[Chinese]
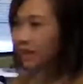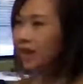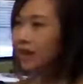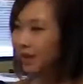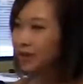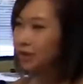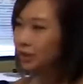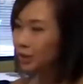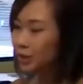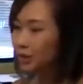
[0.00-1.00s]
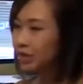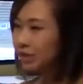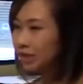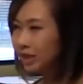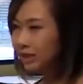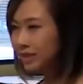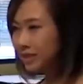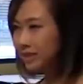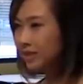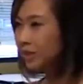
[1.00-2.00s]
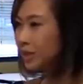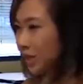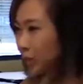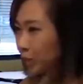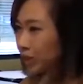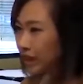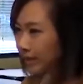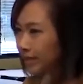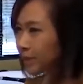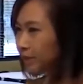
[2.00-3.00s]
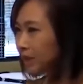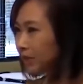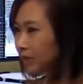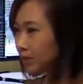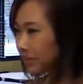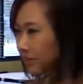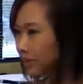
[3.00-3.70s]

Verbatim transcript: 刚开始的时候，其实这个骑行是在国内是吗？哎，对。